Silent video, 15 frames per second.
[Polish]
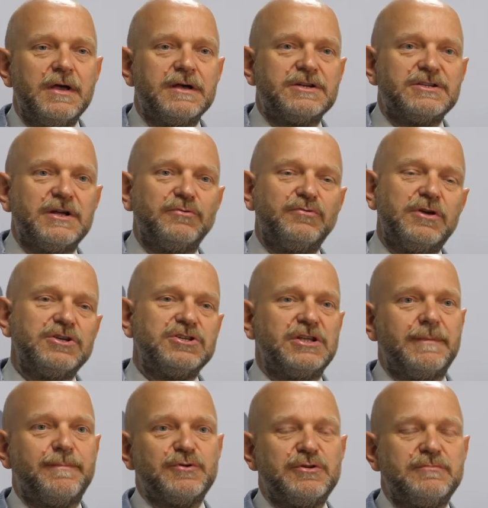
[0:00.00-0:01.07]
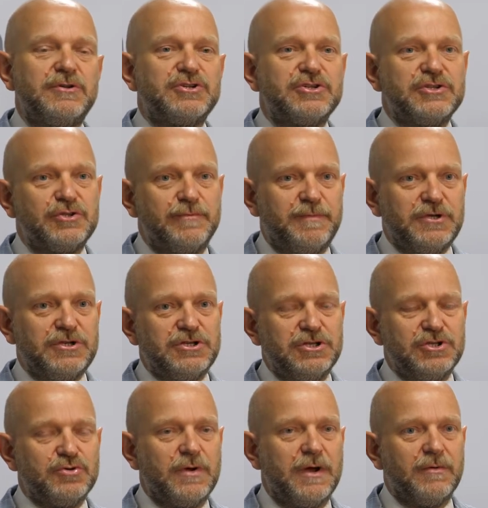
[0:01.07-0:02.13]
kształtuje się na poziomie
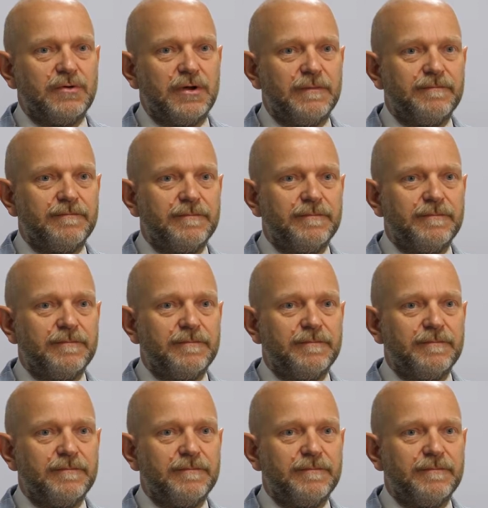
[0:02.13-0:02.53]
350 euro.